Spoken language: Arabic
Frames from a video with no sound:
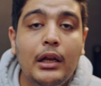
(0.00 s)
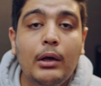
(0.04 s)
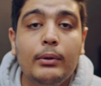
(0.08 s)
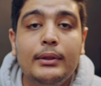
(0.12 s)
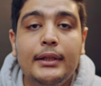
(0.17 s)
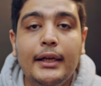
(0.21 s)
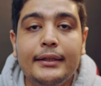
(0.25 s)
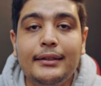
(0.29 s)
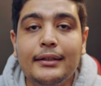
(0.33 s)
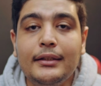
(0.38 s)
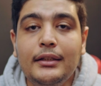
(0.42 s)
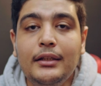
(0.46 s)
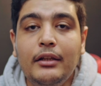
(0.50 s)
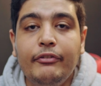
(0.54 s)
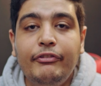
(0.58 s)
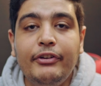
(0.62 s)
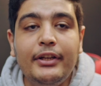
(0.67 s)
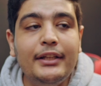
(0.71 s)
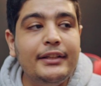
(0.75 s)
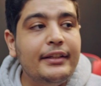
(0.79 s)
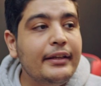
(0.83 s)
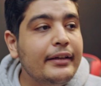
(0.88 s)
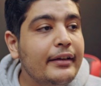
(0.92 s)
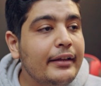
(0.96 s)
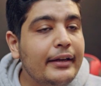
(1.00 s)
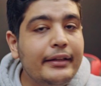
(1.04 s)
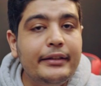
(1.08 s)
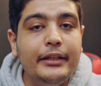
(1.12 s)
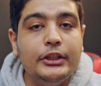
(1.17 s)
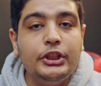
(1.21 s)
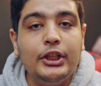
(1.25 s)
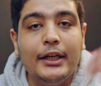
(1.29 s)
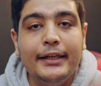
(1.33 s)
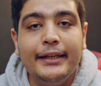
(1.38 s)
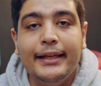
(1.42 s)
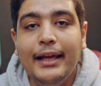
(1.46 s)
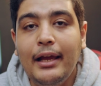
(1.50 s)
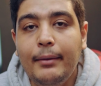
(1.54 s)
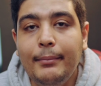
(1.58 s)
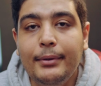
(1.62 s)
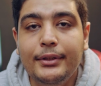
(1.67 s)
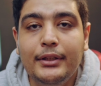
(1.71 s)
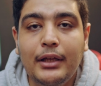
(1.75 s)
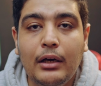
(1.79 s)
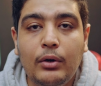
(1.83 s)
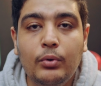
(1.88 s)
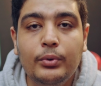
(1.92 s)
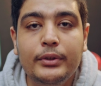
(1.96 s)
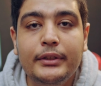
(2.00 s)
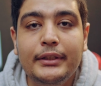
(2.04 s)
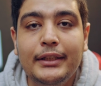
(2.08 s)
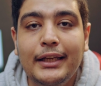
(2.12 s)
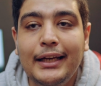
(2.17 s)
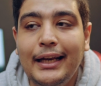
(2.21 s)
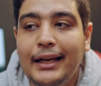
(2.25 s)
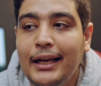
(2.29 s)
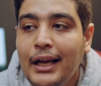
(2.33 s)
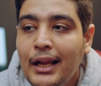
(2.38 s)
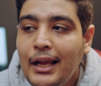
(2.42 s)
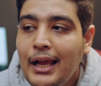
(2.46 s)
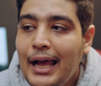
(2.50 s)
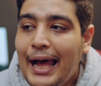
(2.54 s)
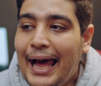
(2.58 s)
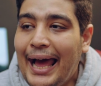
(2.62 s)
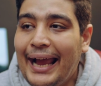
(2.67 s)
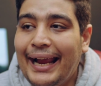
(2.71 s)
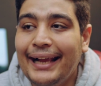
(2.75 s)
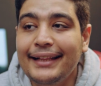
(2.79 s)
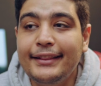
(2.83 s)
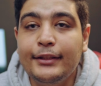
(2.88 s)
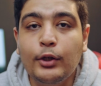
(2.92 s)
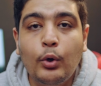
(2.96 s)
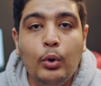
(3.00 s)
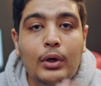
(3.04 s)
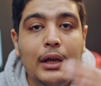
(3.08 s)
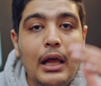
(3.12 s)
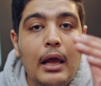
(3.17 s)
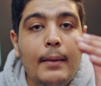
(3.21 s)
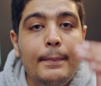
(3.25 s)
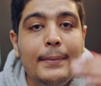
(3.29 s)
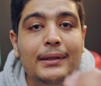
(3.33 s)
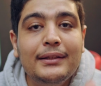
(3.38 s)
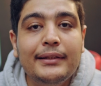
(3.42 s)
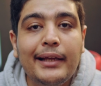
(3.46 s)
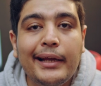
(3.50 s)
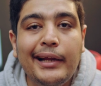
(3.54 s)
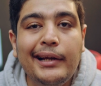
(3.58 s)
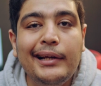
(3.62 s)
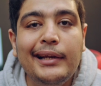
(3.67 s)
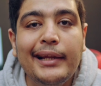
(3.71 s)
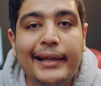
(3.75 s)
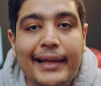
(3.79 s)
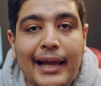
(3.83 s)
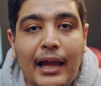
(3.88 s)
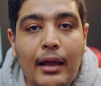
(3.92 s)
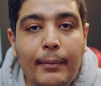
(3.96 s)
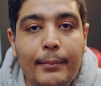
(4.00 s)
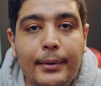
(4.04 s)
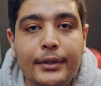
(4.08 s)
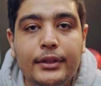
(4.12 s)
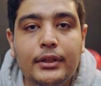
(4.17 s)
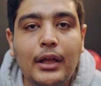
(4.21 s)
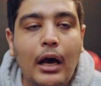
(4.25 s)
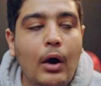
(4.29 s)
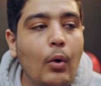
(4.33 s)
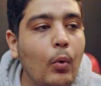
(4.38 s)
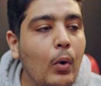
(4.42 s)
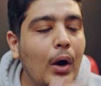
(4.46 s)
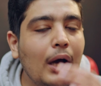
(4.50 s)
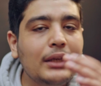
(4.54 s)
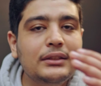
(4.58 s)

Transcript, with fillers: لو تلاقيت ان في ديجريديشن جامد جامد او ان الحاجات دي كلها بتقل جامد او